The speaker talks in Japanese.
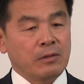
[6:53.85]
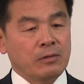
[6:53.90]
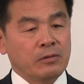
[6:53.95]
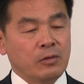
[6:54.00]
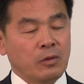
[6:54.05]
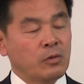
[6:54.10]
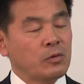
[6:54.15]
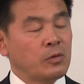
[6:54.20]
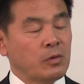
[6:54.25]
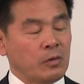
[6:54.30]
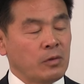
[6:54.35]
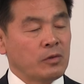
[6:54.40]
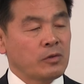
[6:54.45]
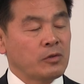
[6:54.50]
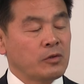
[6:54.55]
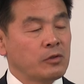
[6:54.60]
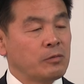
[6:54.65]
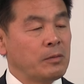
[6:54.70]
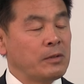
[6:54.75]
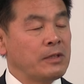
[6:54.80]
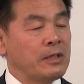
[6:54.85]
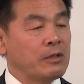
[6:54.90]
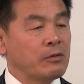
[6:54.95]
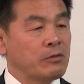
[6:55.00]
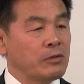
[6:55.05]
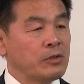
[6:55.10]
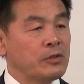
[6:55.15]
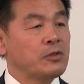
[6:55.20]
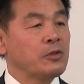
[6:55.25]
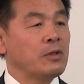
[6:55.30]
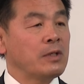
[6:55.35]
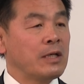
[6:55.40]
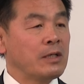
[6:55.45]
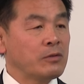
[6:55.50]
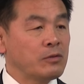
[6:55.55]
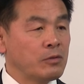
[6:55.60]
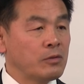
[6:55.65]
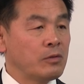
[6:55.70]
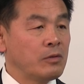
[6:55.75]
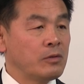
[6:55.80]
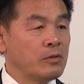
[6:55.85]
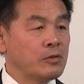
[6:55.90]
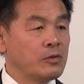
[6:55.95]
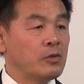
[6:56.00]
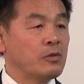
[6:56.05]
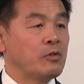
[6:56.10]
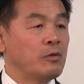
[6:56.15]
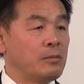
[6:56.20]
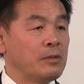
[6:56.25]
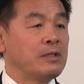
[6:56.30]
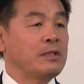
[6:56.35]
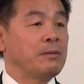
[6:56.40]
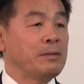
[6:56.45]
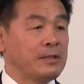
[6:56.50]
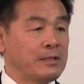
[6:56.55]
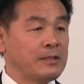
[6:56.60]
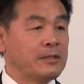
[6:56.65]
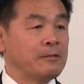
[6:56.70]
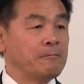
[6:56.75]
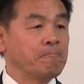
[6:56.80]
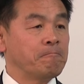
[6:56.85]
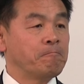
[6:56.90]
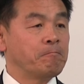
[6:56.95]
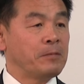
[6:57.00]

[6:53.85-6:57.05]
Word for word: そういうことを進めていく必要があると強く思っています。